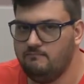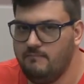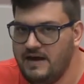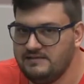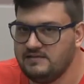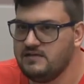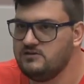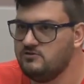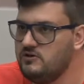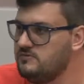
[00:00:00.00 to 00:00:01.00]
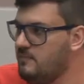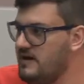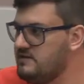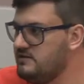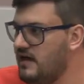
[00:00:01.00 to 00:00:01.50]
mais as questões
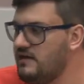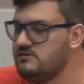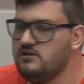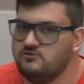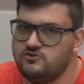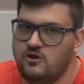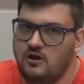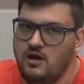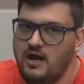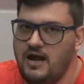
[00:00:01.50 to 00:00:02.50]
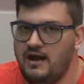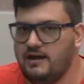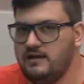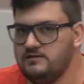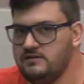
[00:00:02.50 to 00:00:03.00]
partidárias, não só uhum.
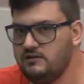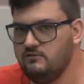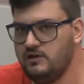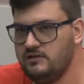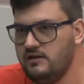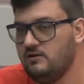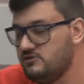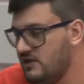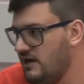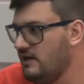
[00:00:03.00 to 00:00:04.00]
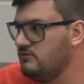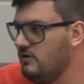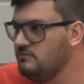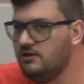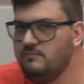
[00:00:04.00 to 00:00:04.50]
a candidatura dele ao Senado,
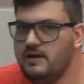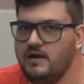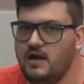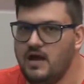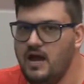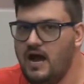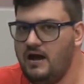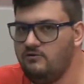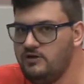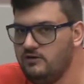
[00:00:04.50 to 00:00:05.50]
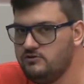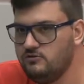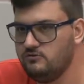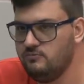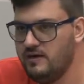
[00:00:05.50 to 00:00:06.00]
como também a união de
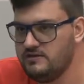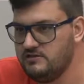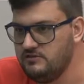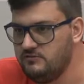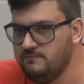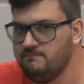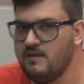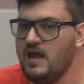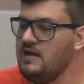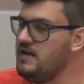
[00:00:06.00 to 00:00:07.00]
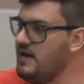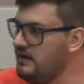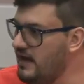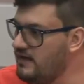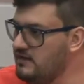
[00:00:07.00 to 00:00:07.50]
todo o partido. E
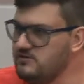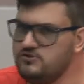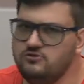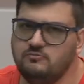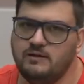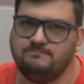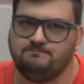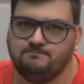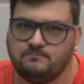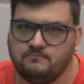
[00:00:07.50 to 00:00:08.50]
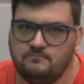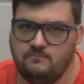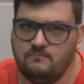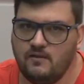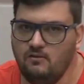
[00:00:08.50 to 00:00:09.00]
aí lá em Criciúma,
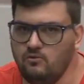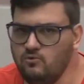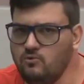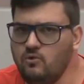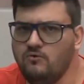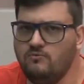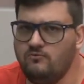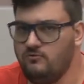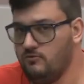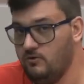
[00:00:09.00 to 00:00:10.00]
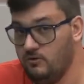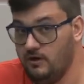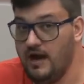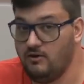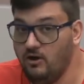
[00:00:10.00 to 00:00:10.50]
o, go
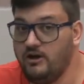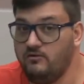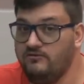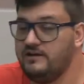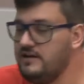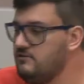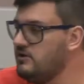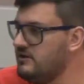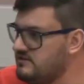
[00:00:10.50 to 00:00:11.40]
agora governador